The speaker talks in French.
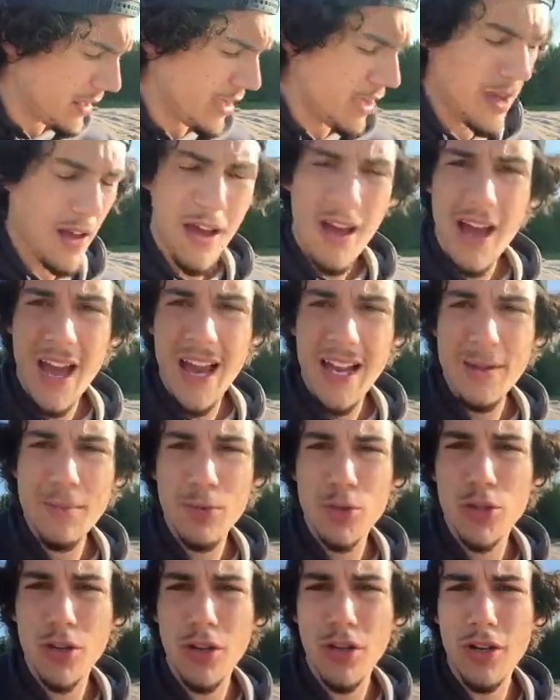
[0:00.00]
Euh, Alain
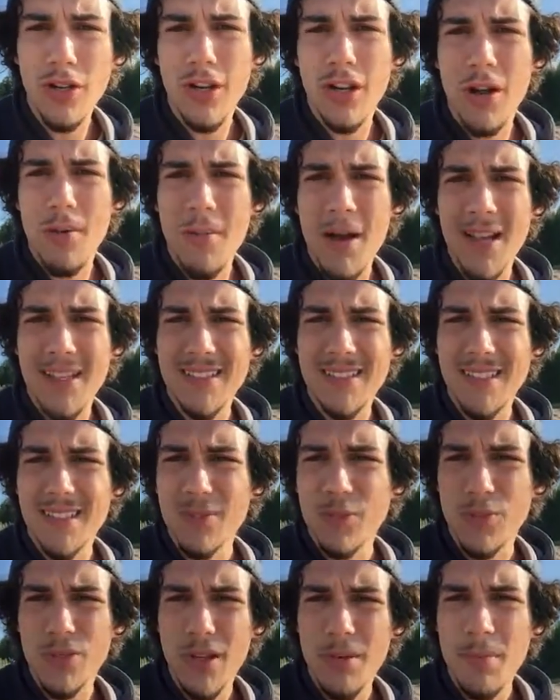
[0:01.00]
Bouchard, il a
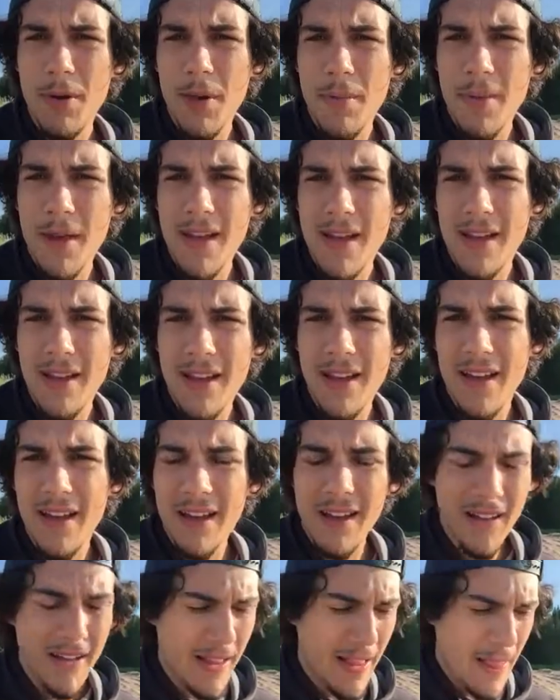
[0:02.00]
commencé tout simplement euh,
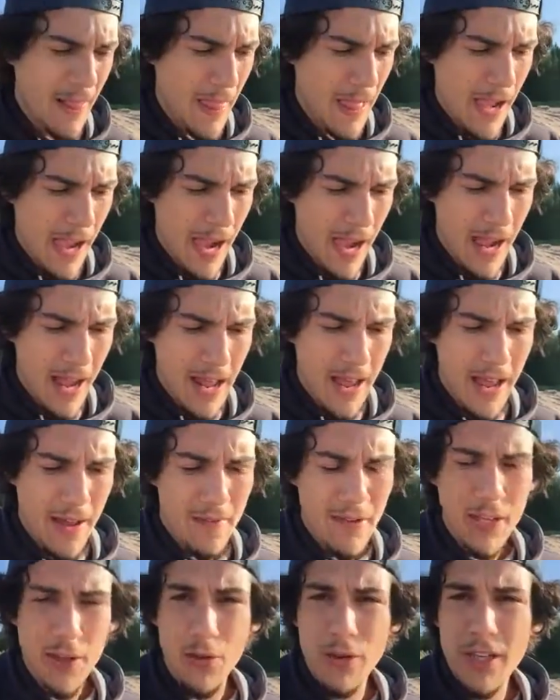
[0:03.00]

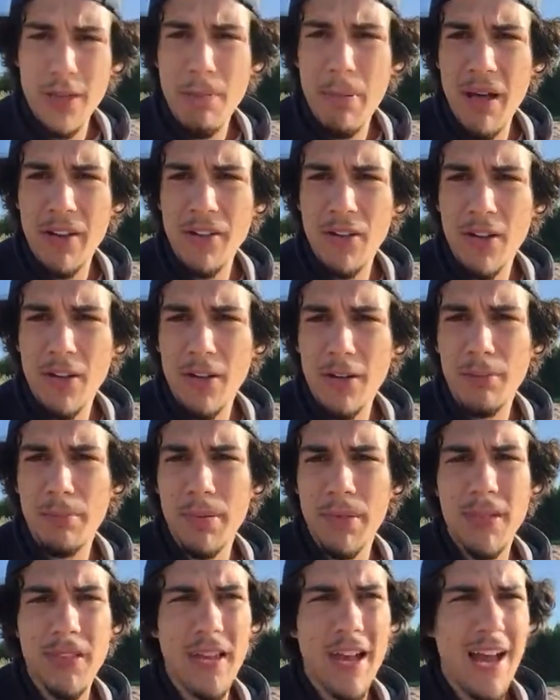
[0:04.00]
avec un dépanneur,
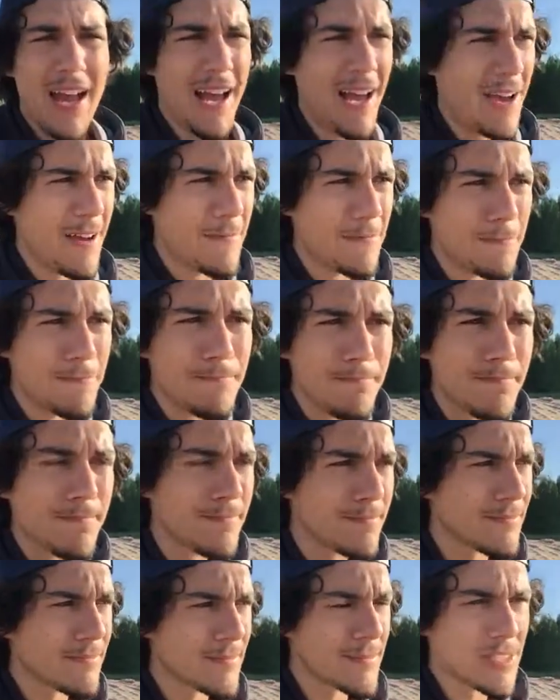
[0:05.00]
puis
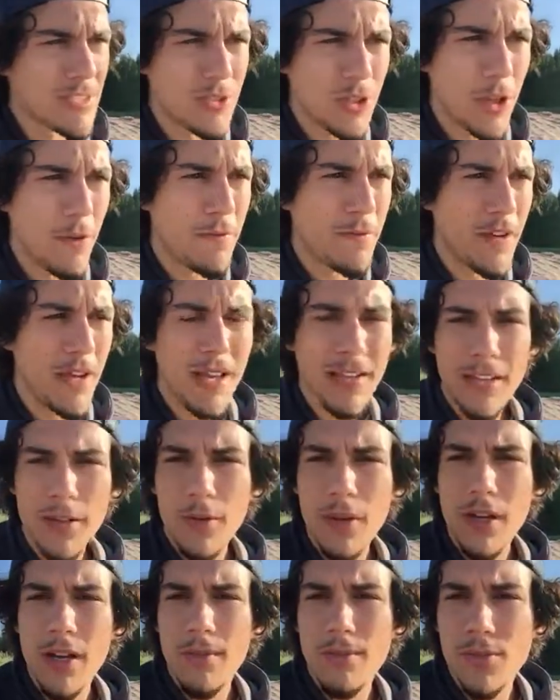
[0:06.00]
de fil en
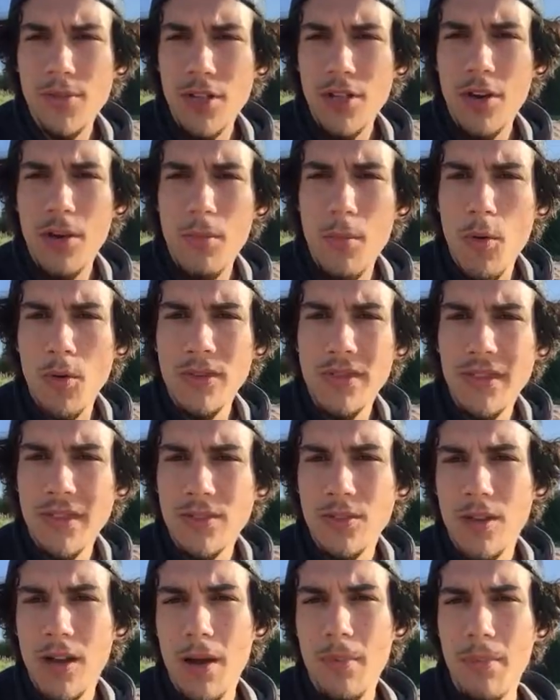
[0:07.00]
aiguille comme ça, il a monté
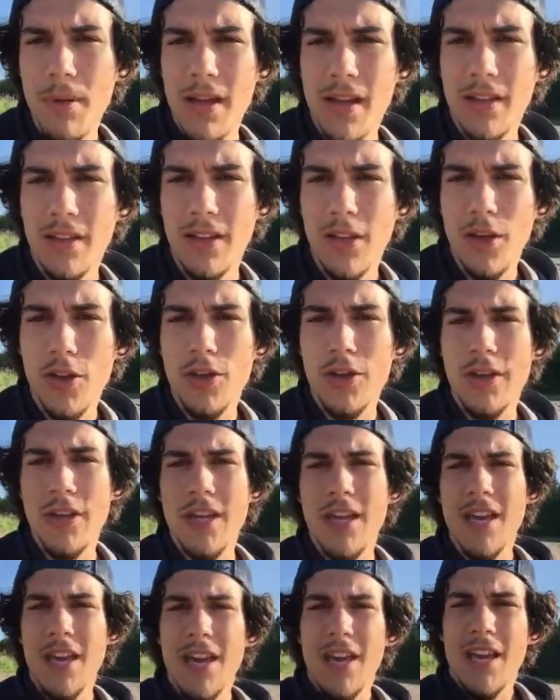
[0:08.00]
son empire.
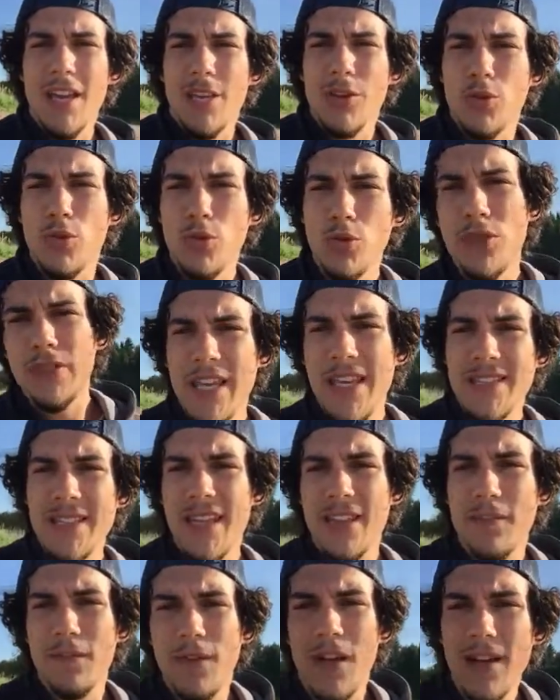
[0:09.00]
tout ce qu'il
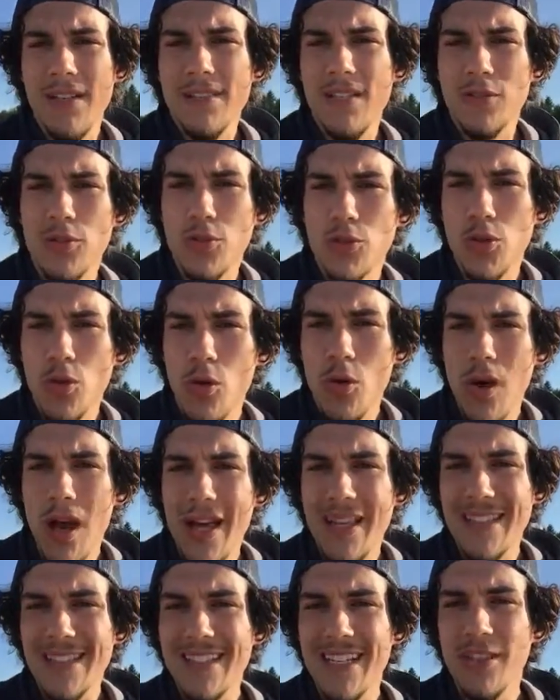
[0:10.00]
essayait de faire, c'est toujours
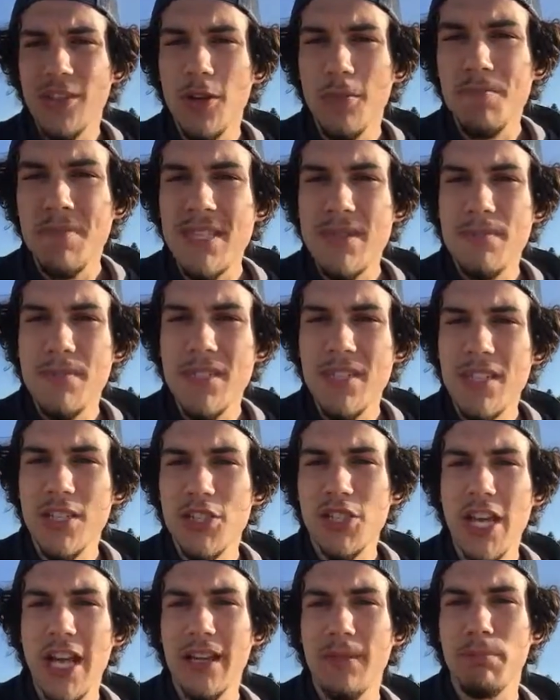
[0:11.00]
en essayant d'optimiser
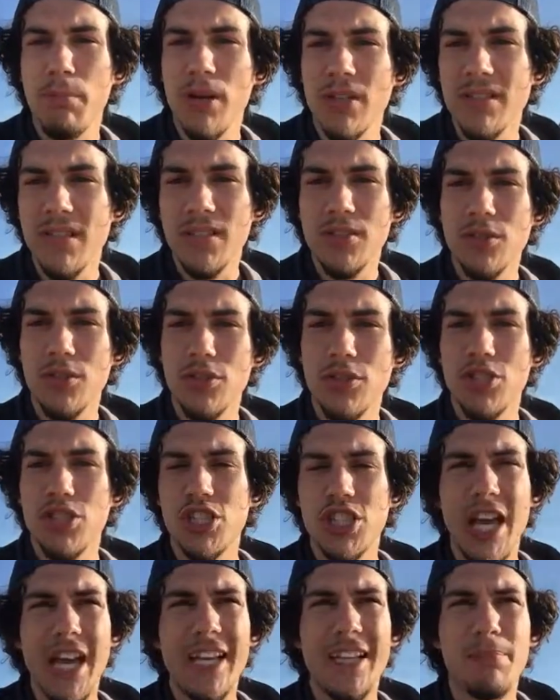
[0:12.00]
chaque processus,
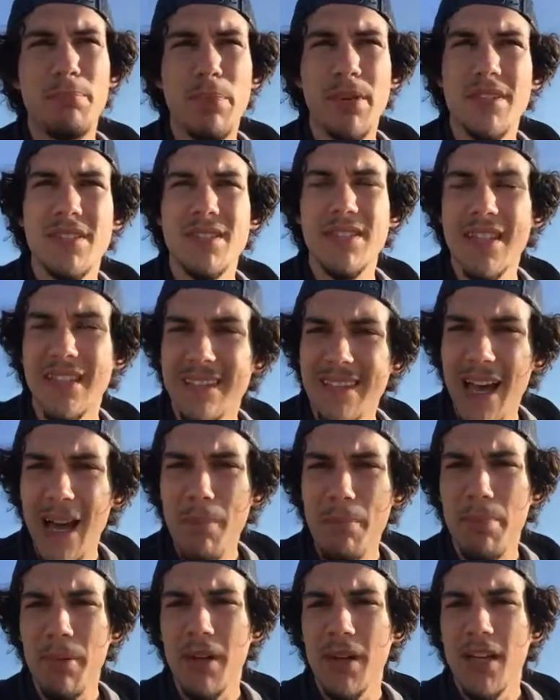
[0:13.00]
chaque petite
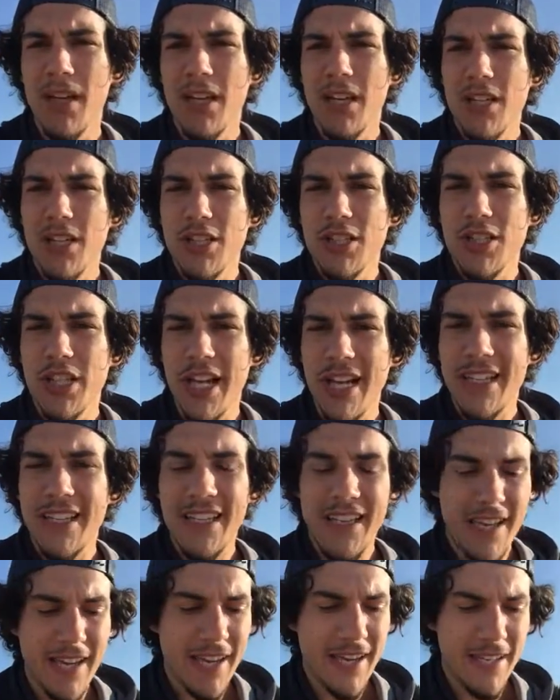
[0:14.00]
étape,
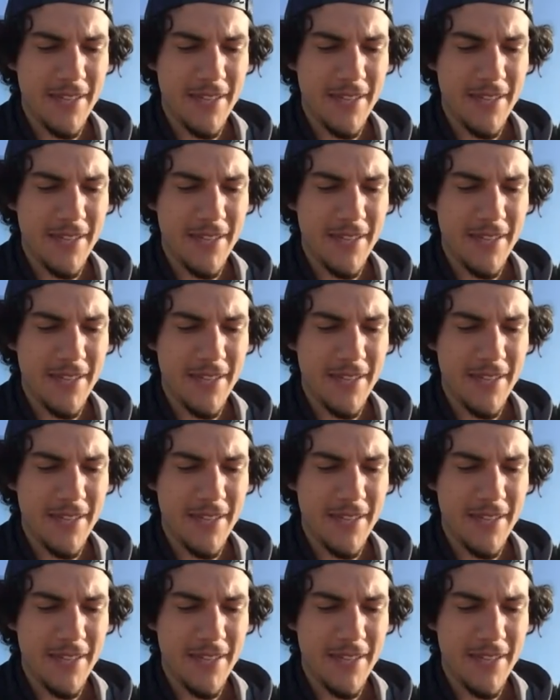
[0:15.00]
chaque,